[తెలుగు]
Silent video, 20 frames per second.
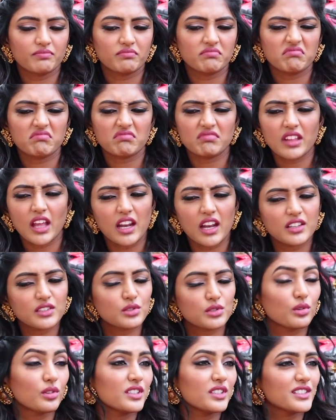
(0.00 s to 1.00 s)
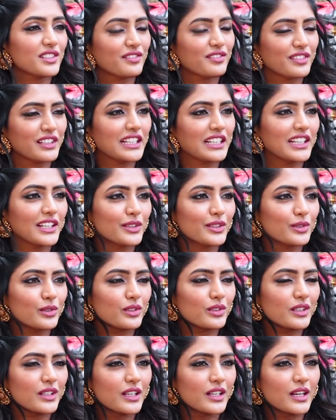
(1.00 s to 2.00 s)
నేను అలాంటి స్టోరీస్ ఏం వినలేదు
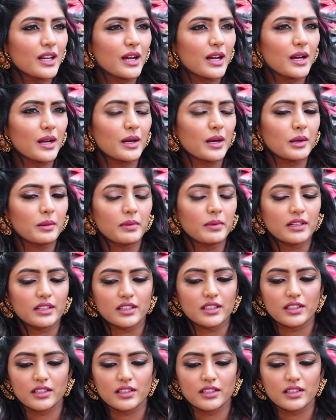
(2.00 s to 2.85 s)
బట్